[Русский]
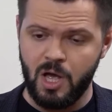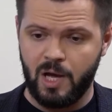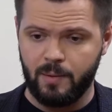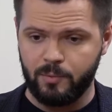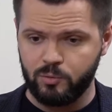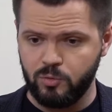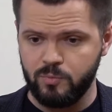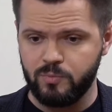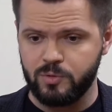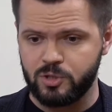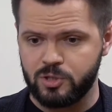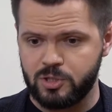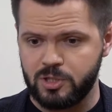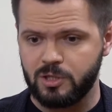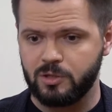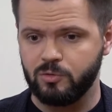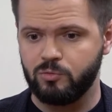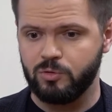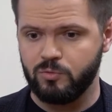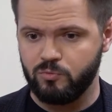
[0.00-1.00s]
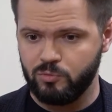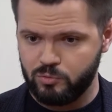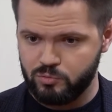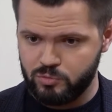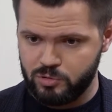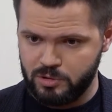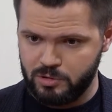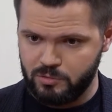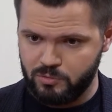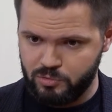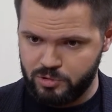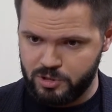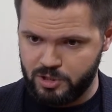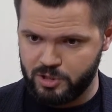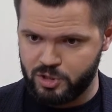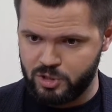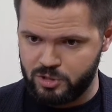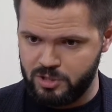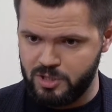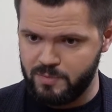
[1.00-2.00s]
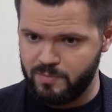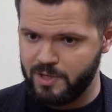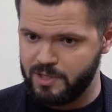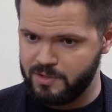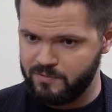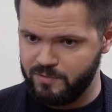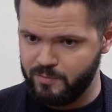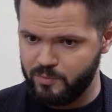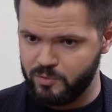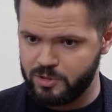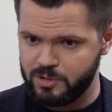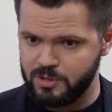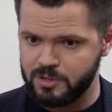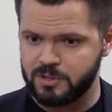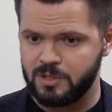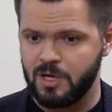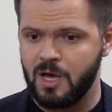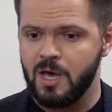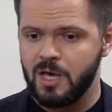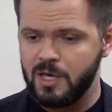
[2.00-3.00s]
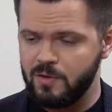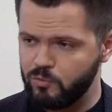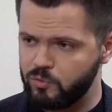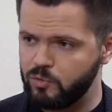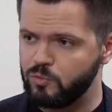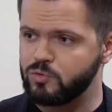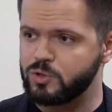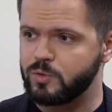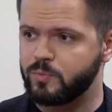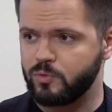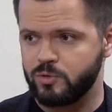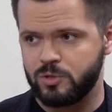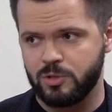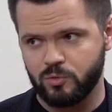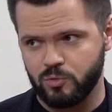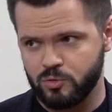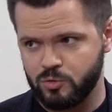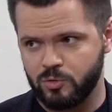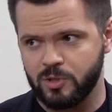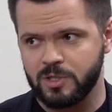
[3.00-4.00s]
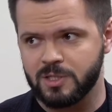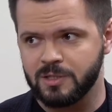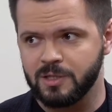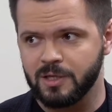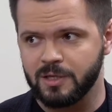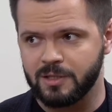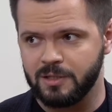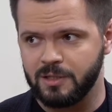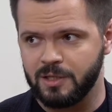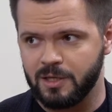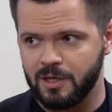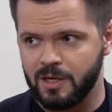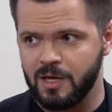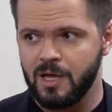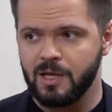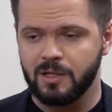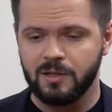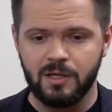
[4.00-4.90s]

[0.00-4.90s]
А потом пишет человек, который вот уже годика 4-5 выпустился, и вот он уже просит то, что есть на рынке.